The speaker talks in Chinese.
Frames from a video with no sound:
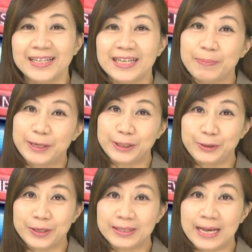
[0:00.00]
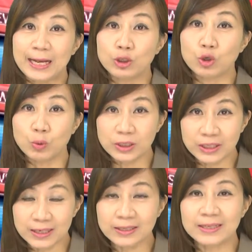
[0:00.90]
特别是选在中
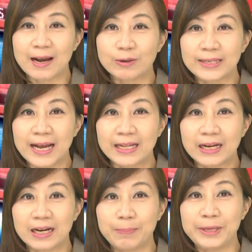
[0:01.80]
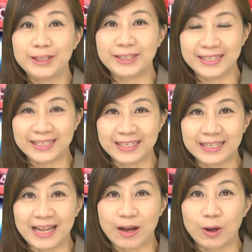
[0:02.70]
正桥下的河滨自行车
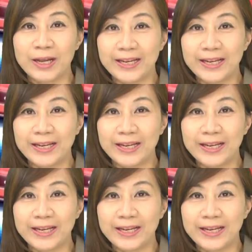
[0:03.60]
道，